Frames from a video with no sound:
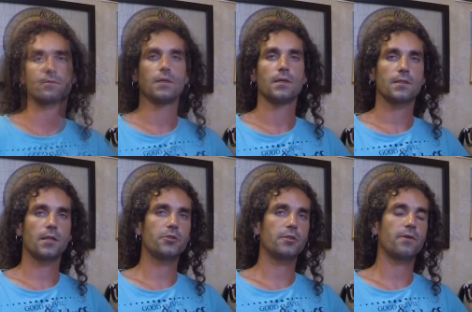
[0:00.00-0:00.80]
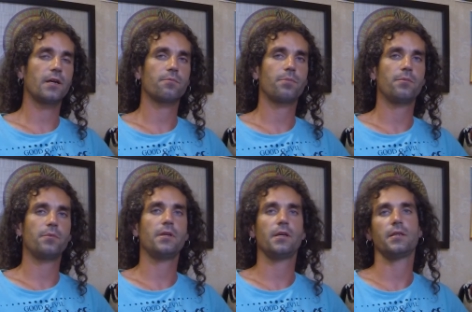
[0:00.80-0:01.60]
Следующий вариант
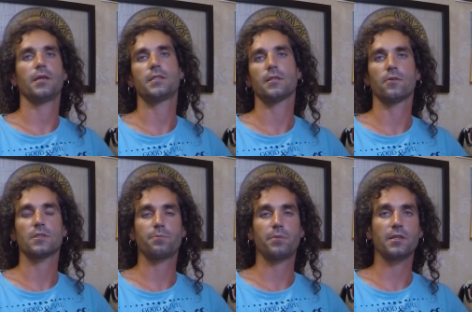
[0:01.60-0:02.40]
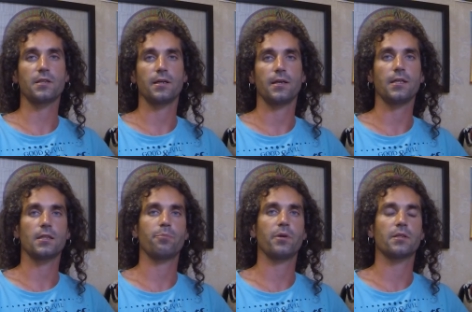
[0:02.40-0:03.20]
применения этилового спирта –
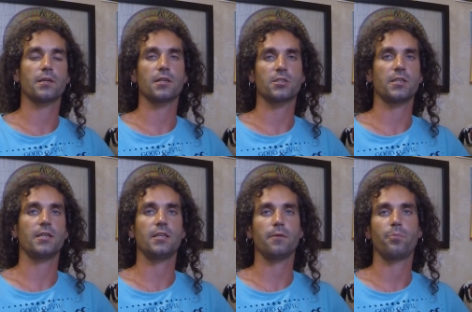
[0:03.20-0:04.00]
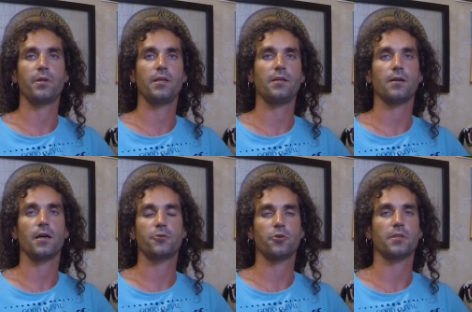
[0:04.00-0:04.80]
это пеногашение при
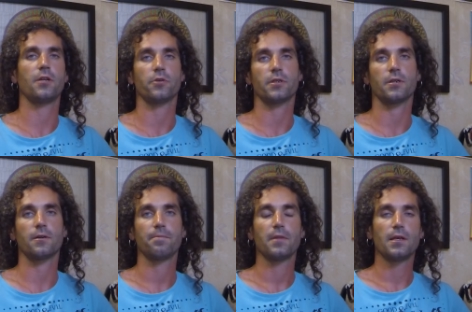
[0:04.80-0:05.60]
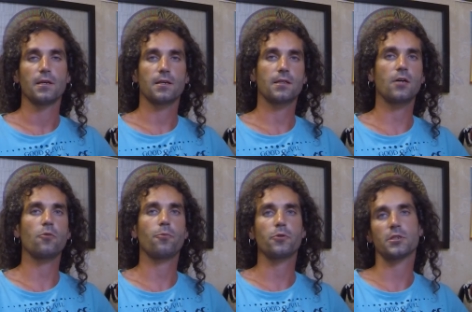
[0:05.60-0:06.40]
отеке легких. Когда
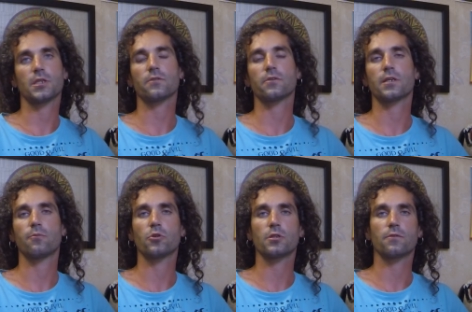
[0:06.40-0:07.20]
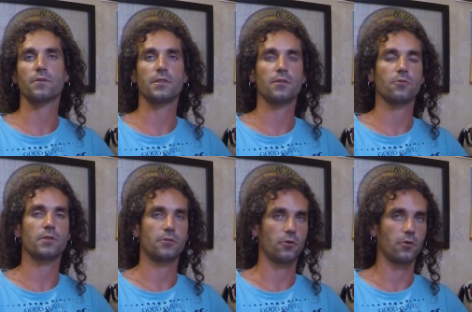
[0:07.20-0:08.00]
у путешественника может возникнуть
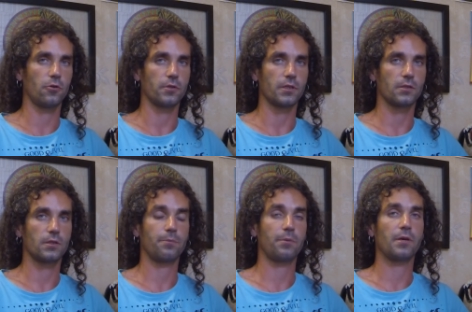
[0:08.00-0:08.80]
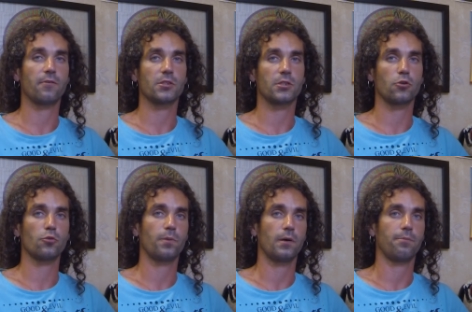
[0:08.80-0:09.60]
отек легких. Например, ваша
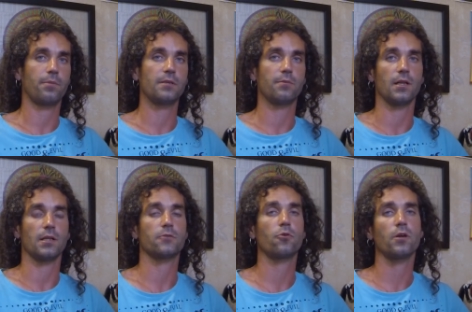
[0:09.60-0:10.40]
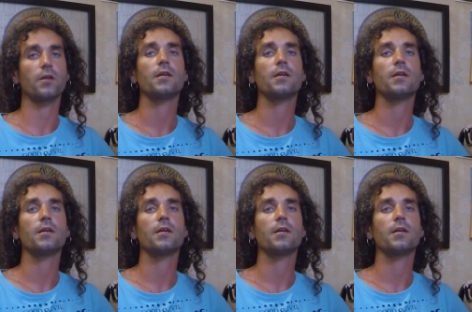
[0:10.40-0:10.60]
группа поднималась в горы,